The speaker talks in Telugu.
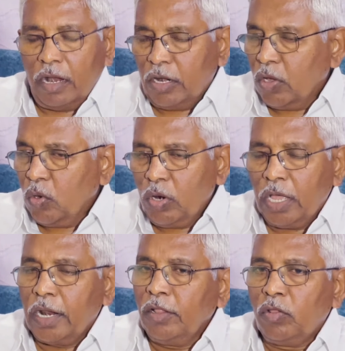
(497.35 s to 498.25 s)

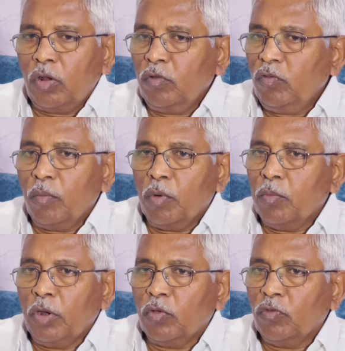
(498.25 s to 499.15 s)
అడ్డగోలుగా రైతుల నుంచి
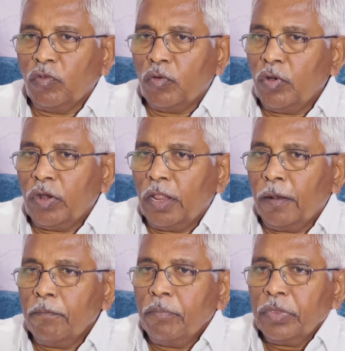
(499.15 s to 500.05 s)
భూములు గుంజుకుంటున్నారు